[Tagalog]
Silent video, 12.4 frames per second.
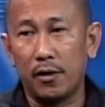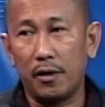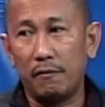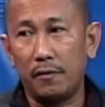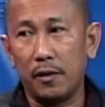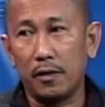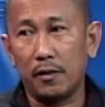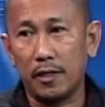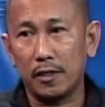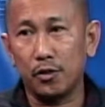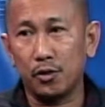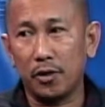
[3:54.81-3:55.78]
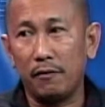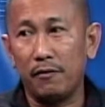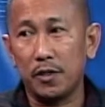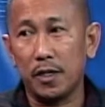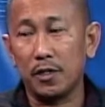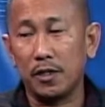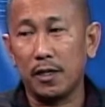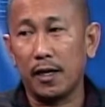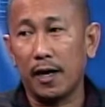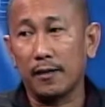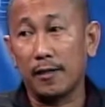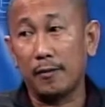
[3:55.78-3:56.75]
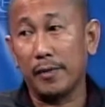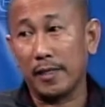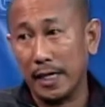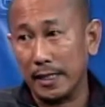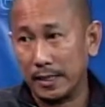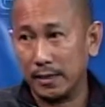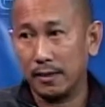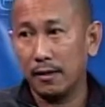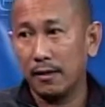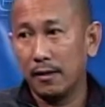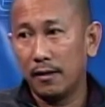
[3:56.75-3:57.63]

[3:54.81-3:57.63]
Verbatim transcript: or it, uh, test doon sa efficiency ng ating batas. Mm-hmm.